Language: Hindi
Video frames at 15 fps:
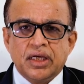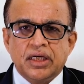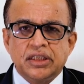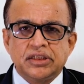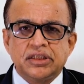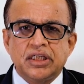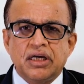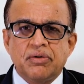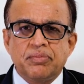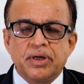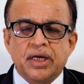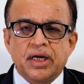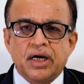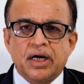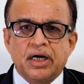इससे
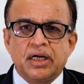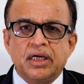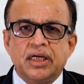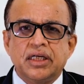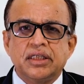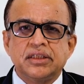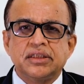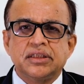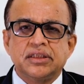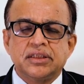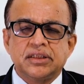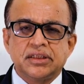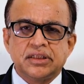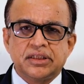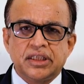हमें अर्लीस्ट
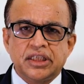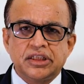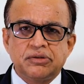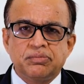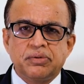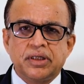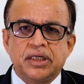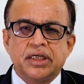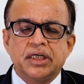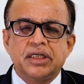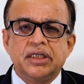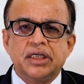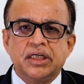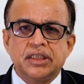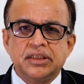स्टेज पे
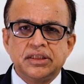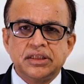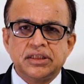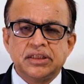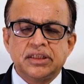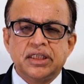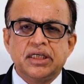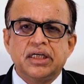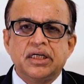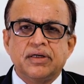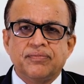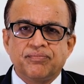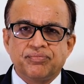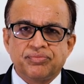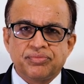किडनी डिजीज़ की
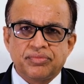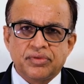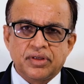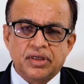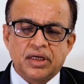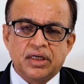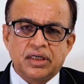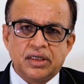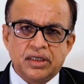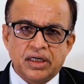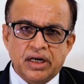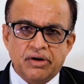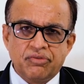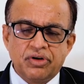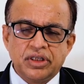
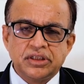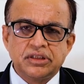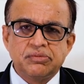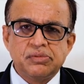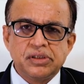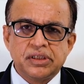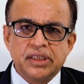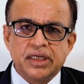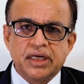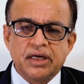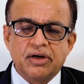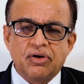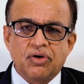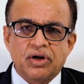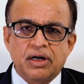एविडेंस मिलती
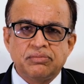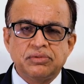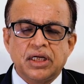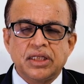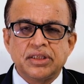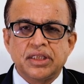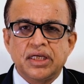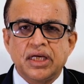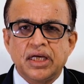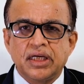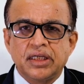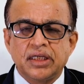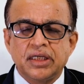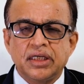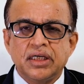है और आप जानते हैं
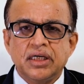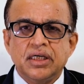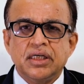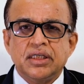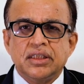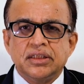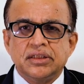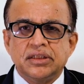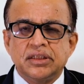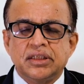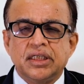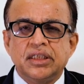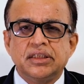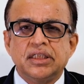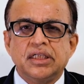कि
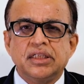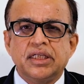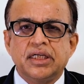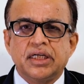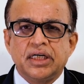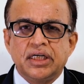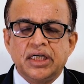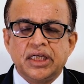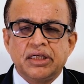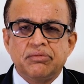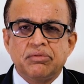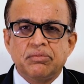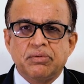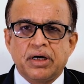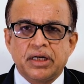जितनी जल्दी किडनी की
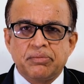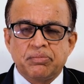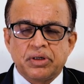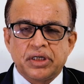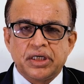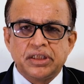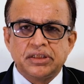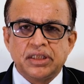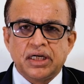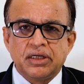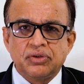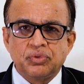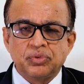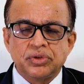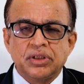बीमारी पकड़ी जाए
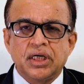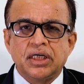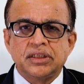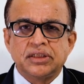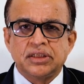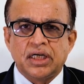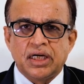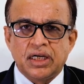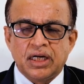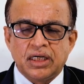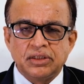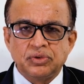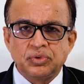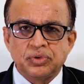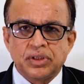उतना अच्छा
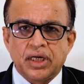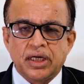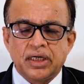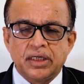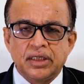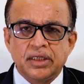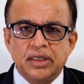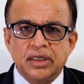इलाज होता है